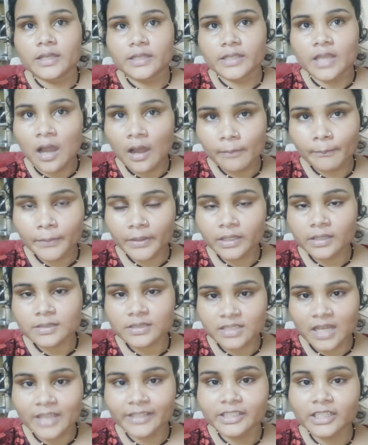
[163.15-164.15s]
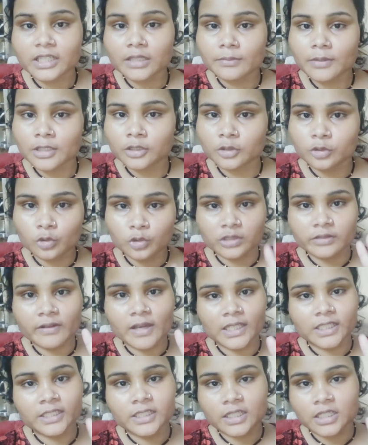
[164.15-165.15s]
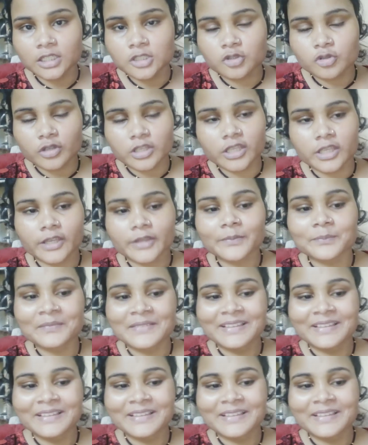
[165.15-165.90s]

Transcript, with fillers: यहाँ पे शादी के बाद दो दिवाली निकल चुकी है